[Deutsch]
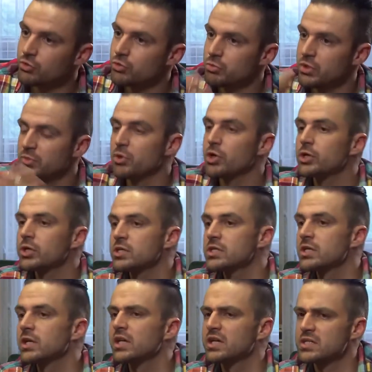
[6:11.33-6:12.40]
würde mich mal
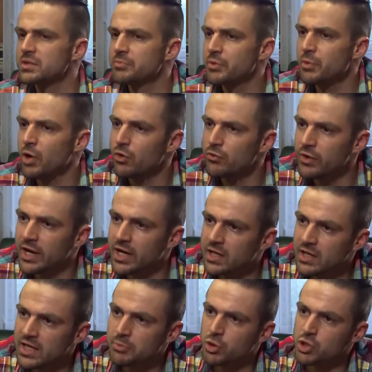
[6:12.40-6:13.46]
interessieren, kriegen Sie beim Hof
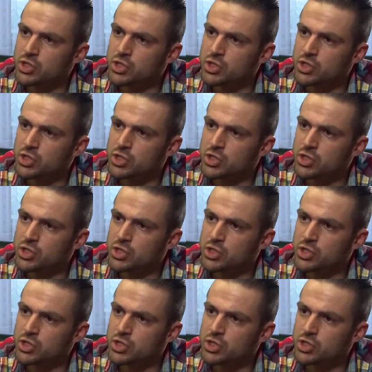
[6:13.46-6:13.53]
eigentlich